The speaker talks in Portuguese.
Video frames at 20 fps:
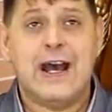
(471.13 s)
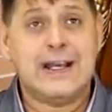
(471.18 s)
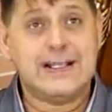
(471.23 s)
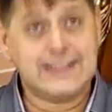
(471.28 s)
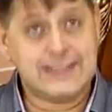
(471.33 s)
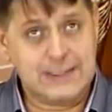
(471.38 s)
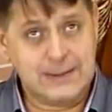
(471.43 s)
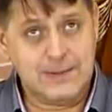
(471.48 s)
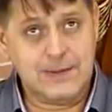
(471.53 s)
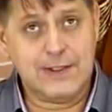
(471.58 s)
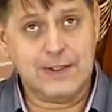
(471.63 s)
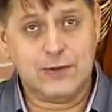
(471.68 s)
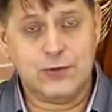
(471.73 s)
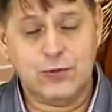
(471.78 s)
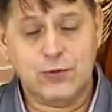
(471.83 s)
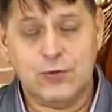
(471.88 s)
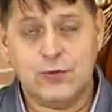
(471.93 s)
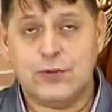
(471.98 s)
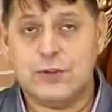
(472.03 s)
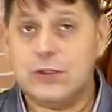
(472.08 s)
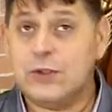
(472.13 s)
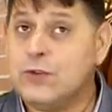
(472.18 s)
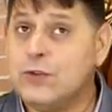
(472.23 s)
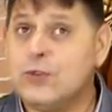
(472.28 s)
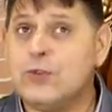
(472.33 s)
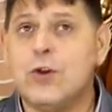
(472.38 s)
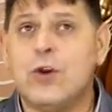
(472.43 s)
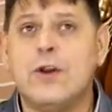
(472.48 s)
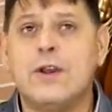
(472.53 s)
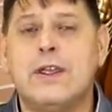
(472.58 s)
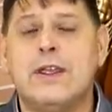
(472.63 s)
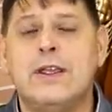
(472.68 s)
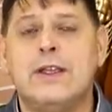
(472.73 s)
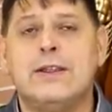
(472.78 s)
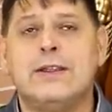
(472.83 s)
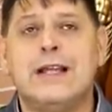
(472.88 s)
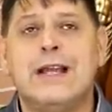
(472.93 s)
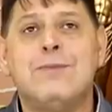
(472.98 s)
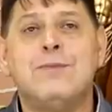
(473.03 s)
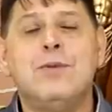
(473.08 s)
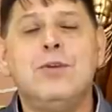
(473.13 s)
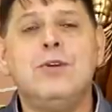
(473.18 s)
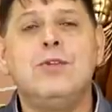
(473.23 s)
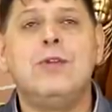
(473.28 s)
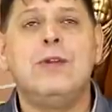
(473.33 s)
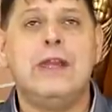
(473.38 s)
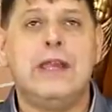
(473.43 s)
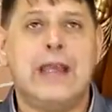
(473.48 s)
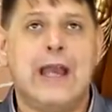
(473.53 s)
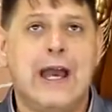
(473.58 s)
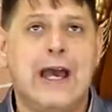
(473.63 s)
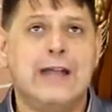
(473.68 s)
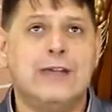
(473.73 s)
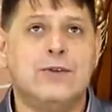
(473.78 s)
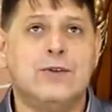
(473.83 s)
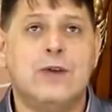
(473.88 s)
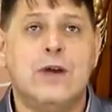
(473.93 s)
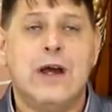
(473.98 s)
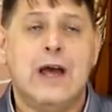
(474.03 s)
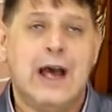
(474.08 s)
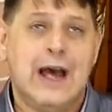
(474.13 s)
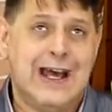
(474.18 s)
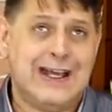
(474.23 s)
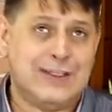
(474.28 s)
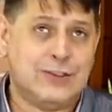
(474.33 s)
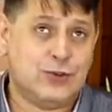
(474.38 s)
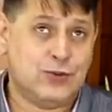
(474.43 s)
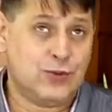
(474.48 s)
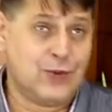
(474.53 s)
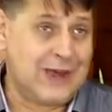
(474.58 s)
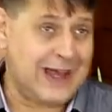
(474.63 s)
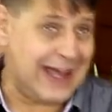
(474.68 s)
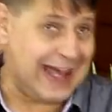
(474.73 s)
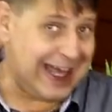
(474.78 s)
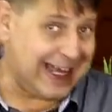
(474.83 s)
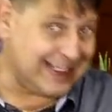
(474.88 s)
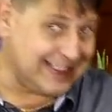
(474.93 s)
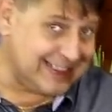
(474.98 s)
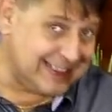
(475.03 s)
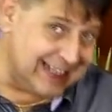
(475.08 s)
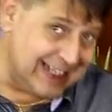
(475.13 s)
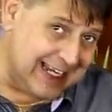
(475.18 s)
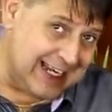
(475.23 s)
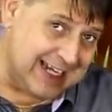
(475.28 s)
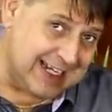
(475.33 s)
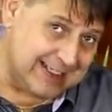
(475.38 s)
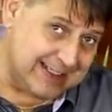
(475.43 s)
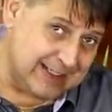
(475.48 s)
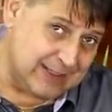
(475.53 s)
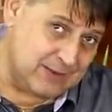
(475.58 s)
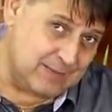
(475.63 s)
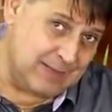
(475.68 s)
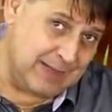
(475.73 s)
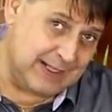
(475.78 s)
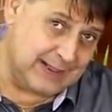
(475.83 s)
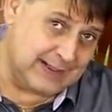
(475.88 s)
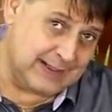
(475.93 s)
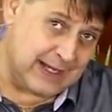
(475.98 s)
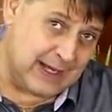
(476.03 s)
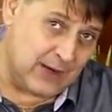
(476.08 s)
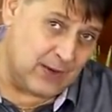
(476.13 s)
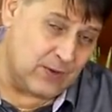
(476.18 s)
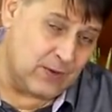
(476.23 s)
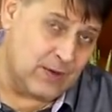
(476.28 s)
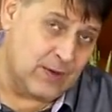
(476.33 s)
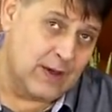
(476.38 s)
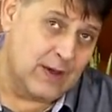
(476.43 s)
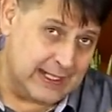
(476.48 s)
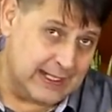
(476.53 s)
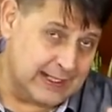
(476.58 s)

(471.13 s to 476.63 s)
Acima de tudo, o seu toque está muito ligado à sua aceleração mental.